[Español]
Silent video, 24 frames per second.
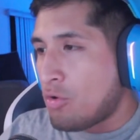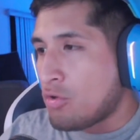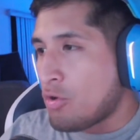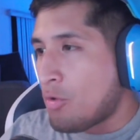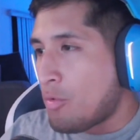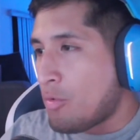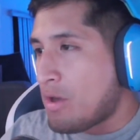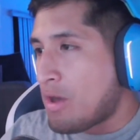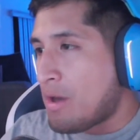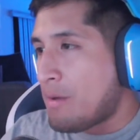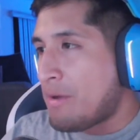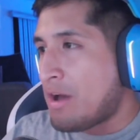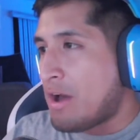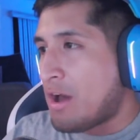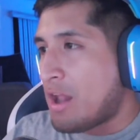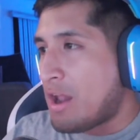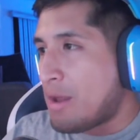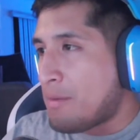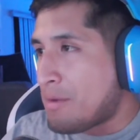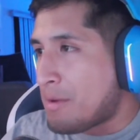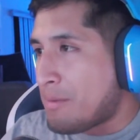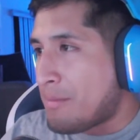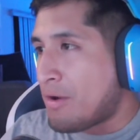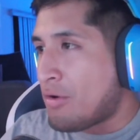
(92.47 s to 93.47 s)
O Yo voy a
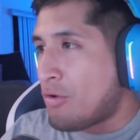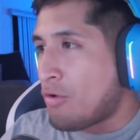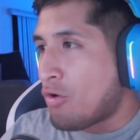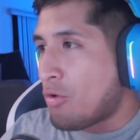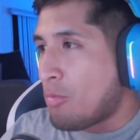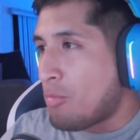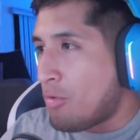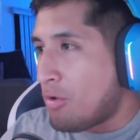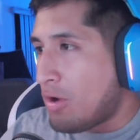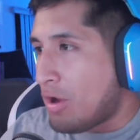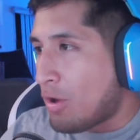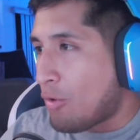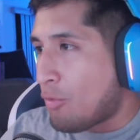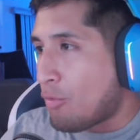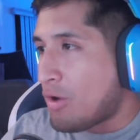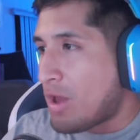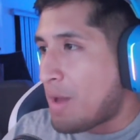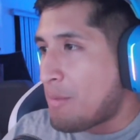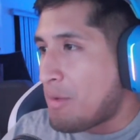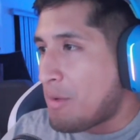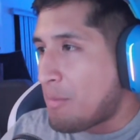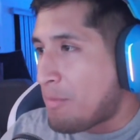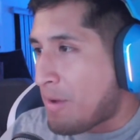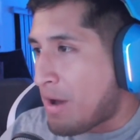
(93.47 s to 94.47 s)
vengar a mi hermano como le juré
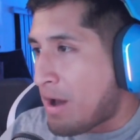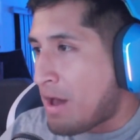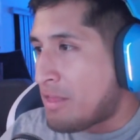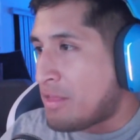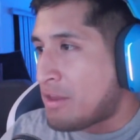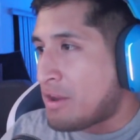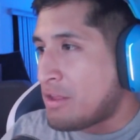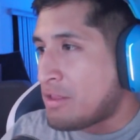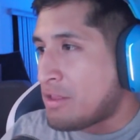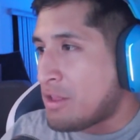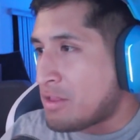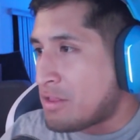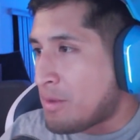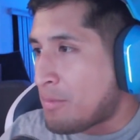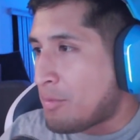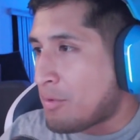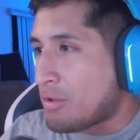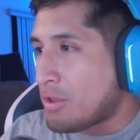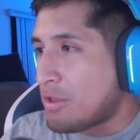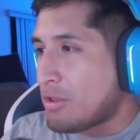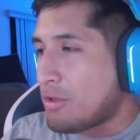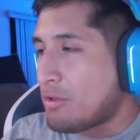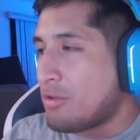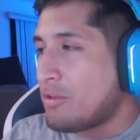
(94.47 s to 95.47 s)
a mi padre, diente
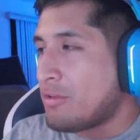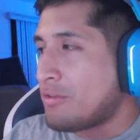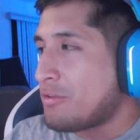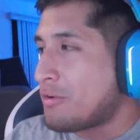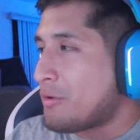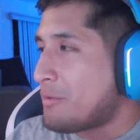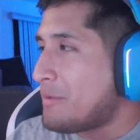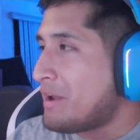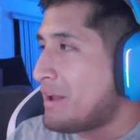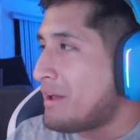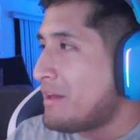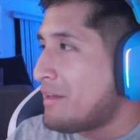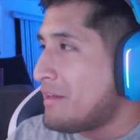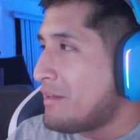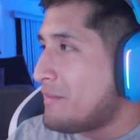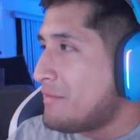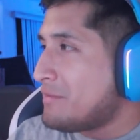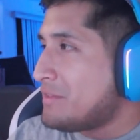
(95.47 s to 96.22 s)
por eh, ¿cómo era?